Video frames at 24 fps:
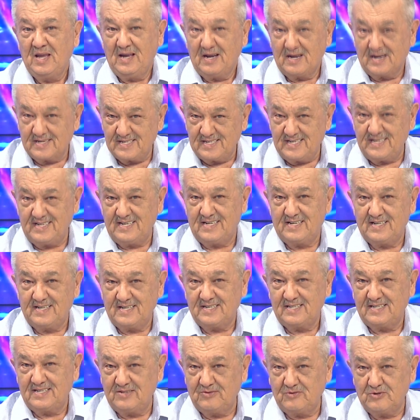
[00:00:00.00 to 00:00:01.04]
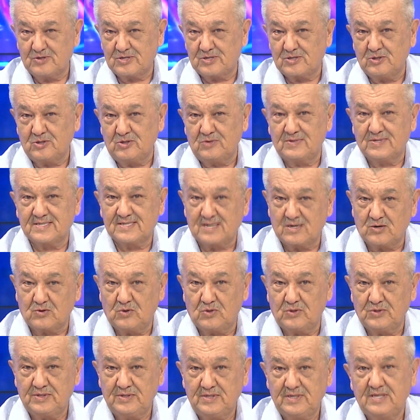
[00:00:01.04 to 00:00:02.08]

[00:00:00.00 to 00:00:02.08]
где его слово – закон,